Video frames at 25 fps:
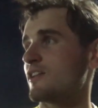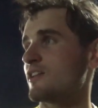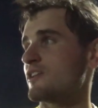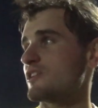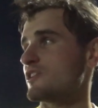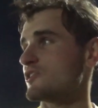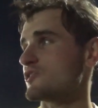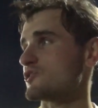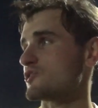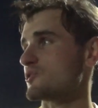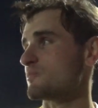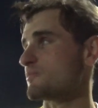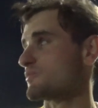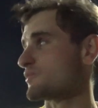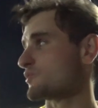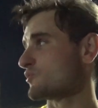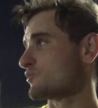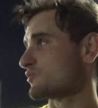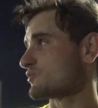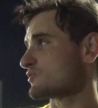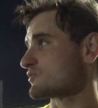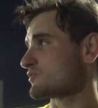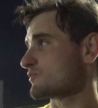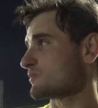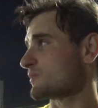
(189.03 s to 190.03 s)
и
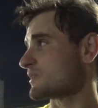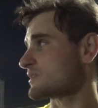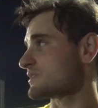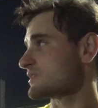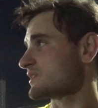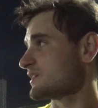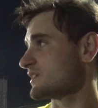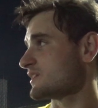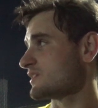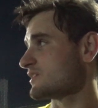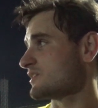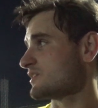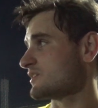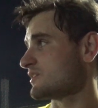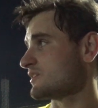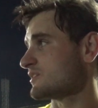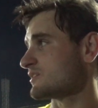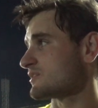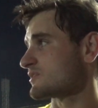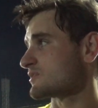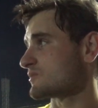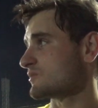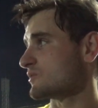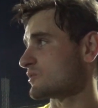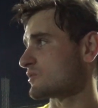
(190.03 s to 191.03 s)
чемпионство последний,
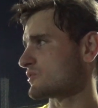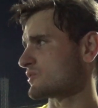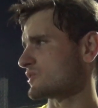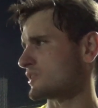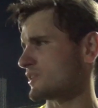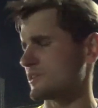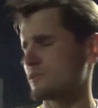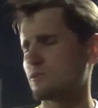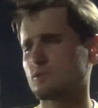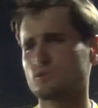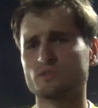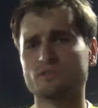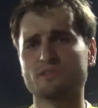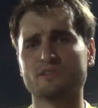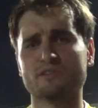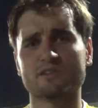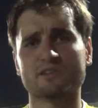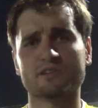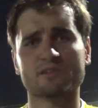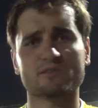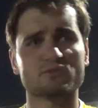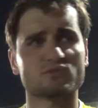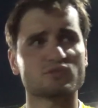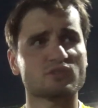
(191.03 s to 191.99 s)
сколько, три года, наверное,